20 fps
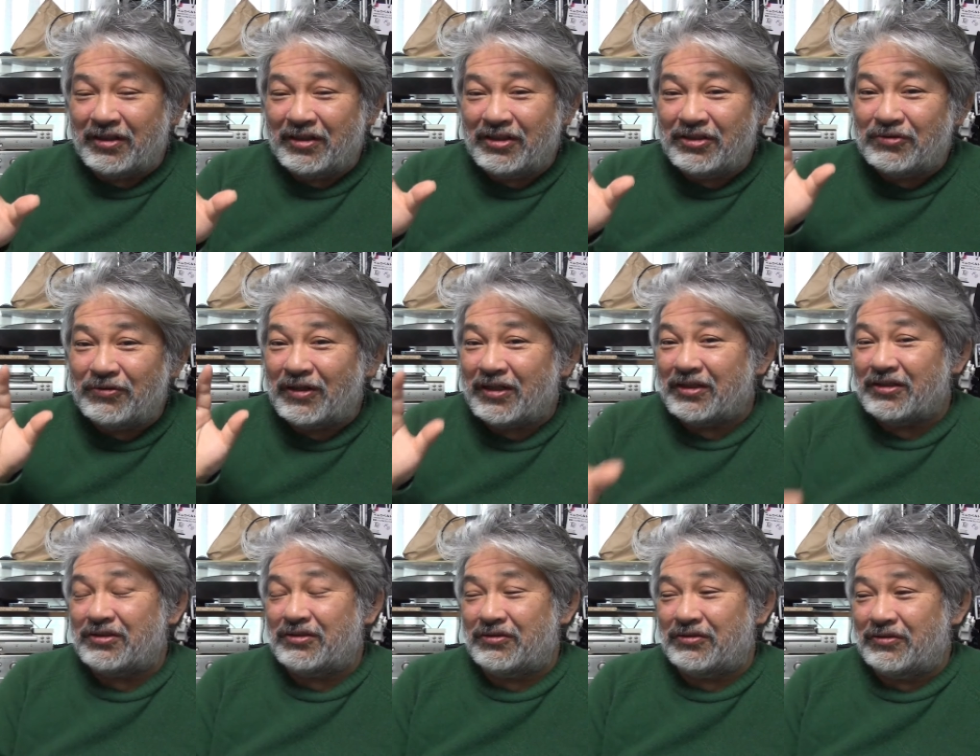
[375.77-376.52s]
いるわけ
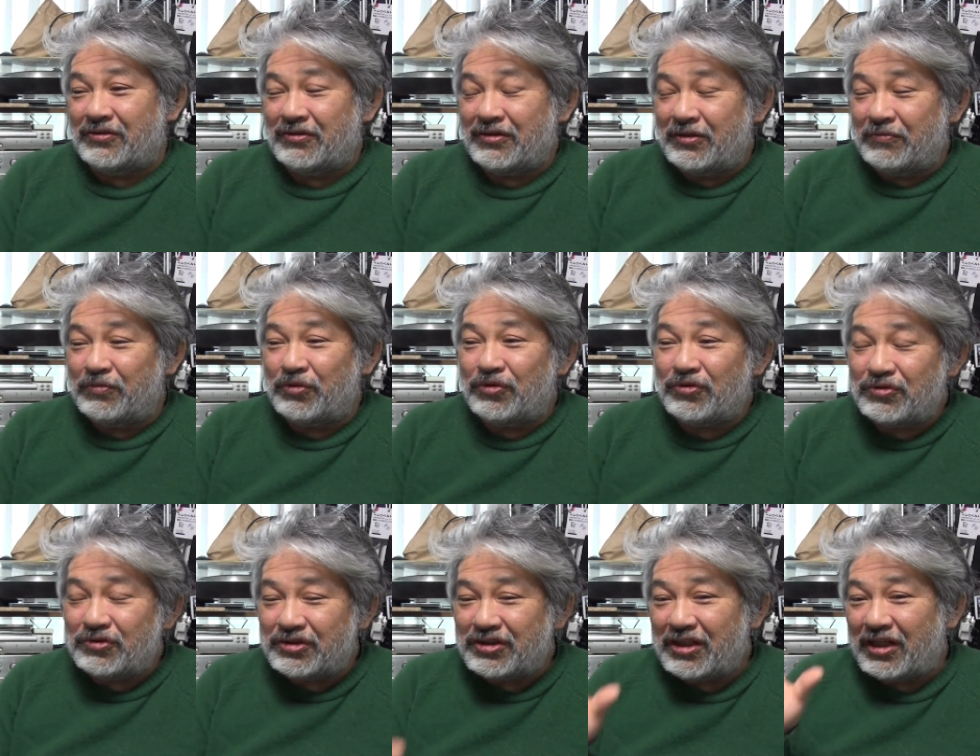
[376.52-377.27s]
ですよで
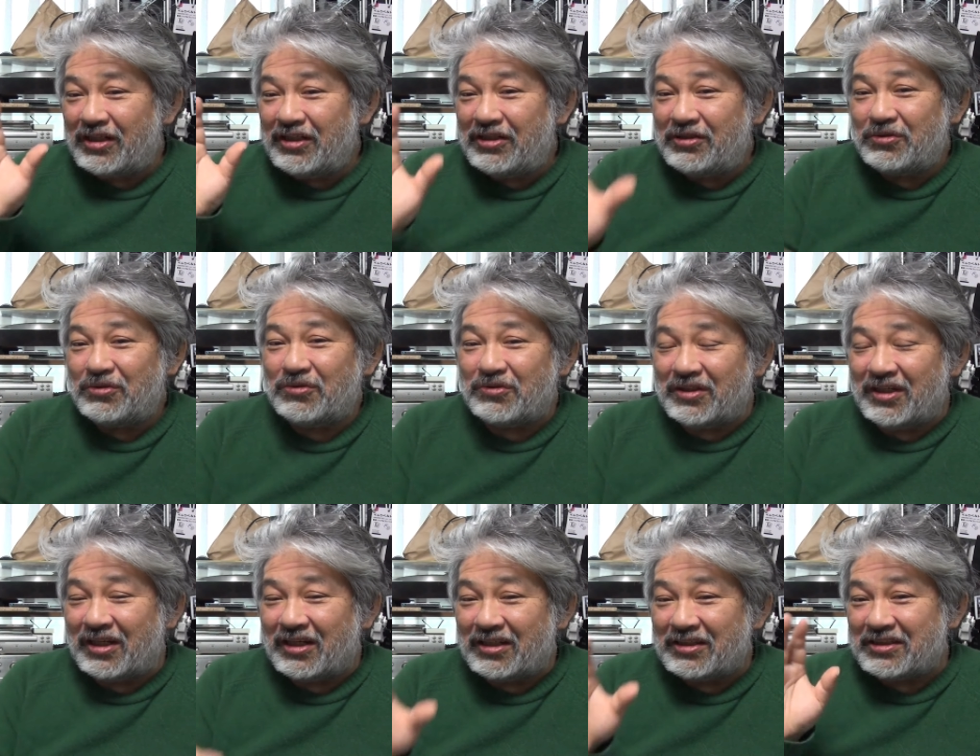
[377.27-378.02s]
僕チャンネル登
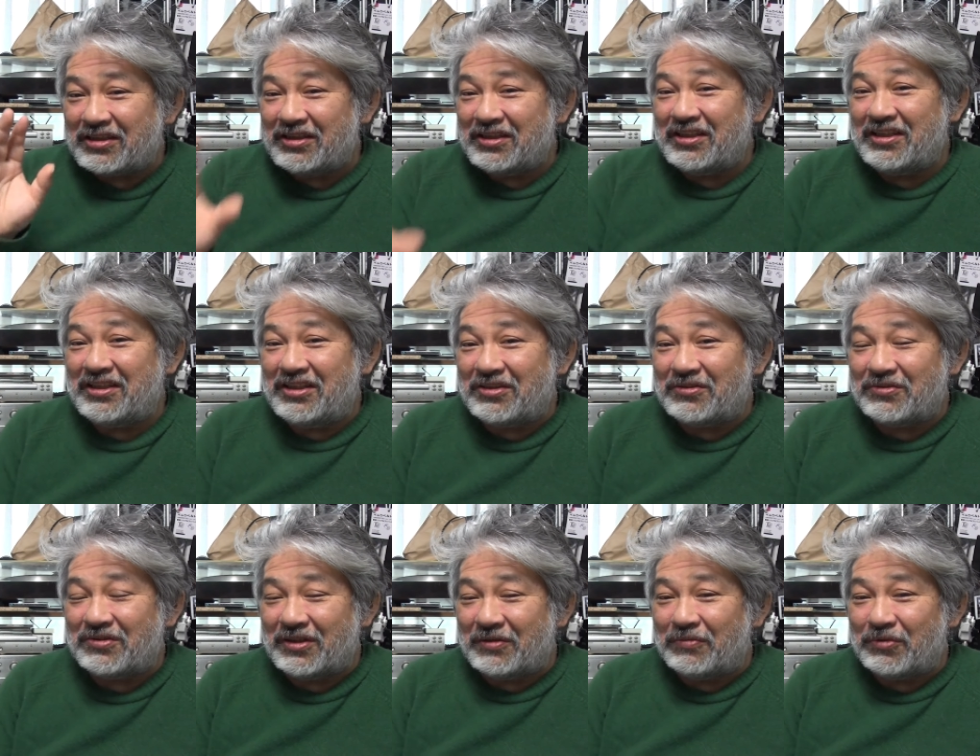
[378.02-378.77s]
録7000人って
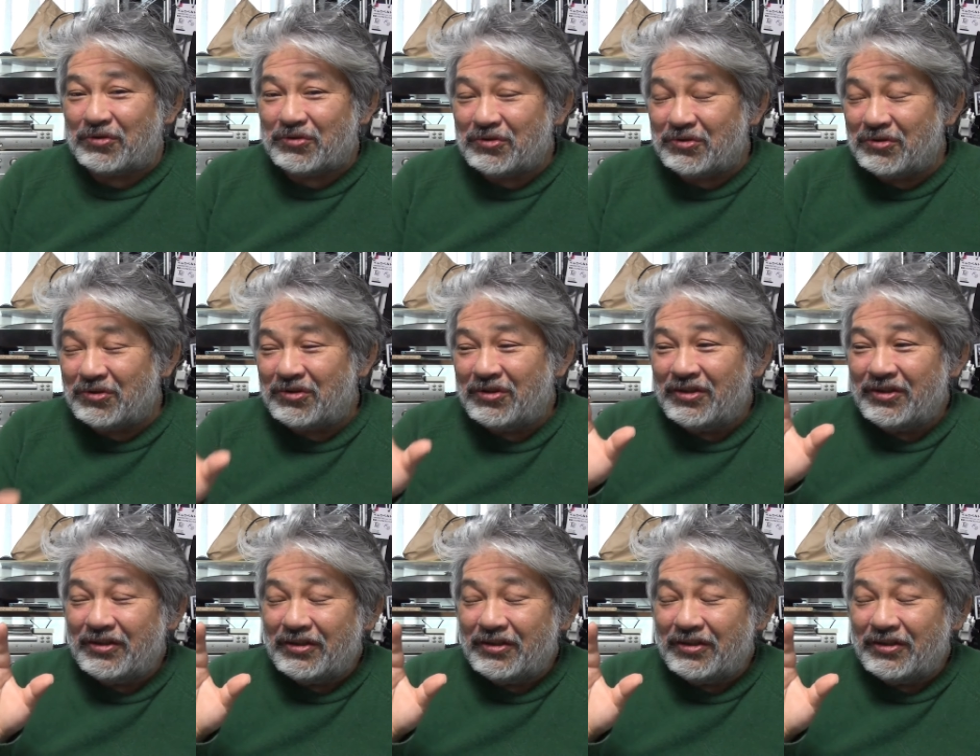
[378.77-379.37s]
ことは僕の